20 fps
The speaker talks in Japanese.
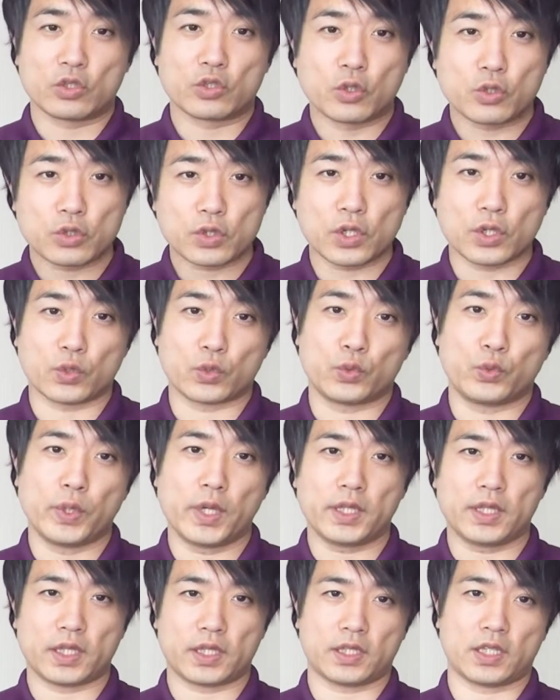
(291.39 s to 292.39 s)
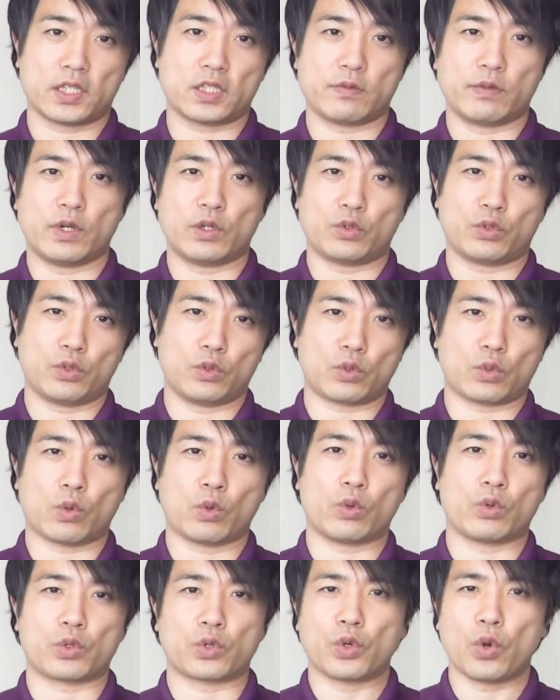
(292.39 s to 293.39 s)
徐々に増えてきてしまうという
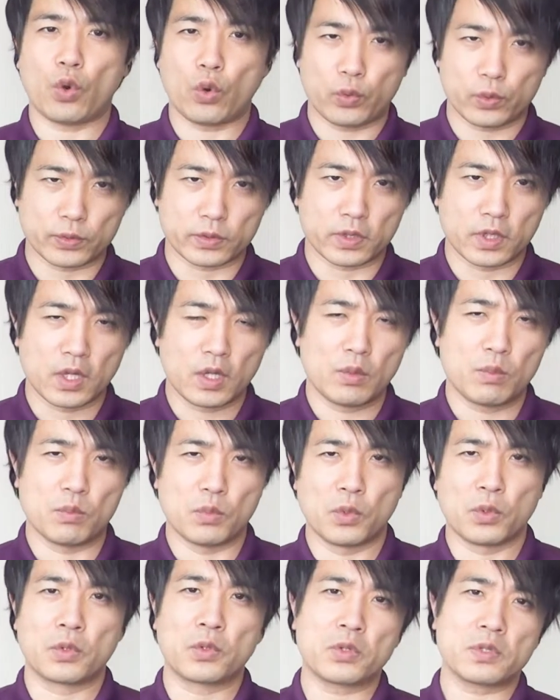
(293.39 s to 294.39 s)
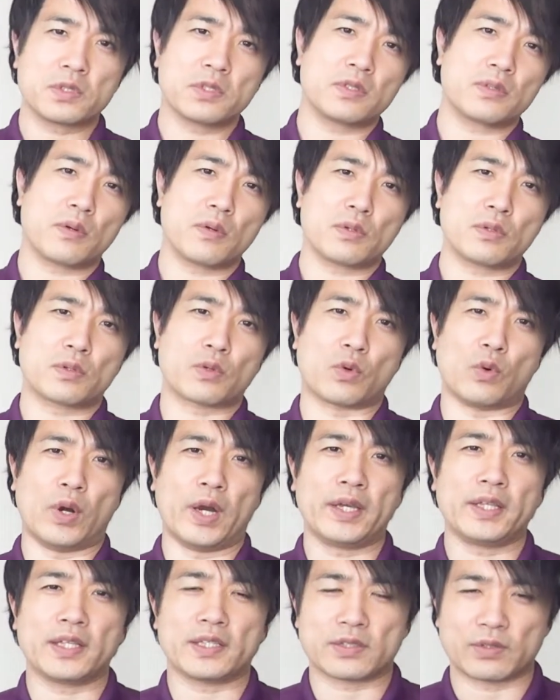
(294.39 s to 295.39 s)
この恐怖、ものすごく
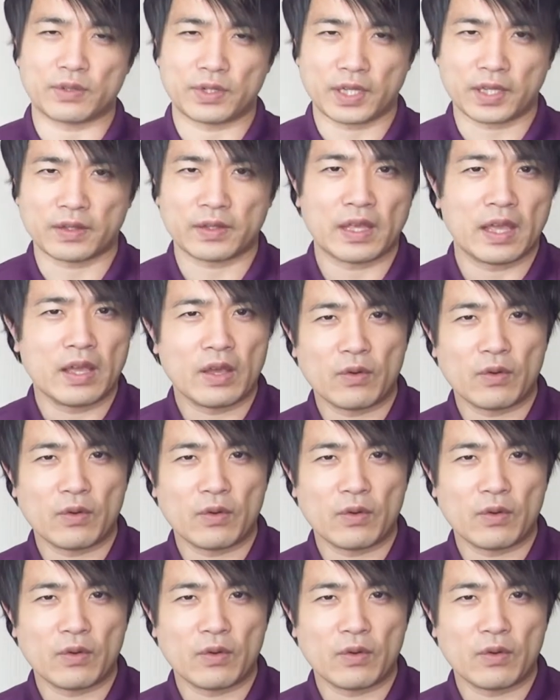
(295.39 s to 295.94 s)
怖いですよね。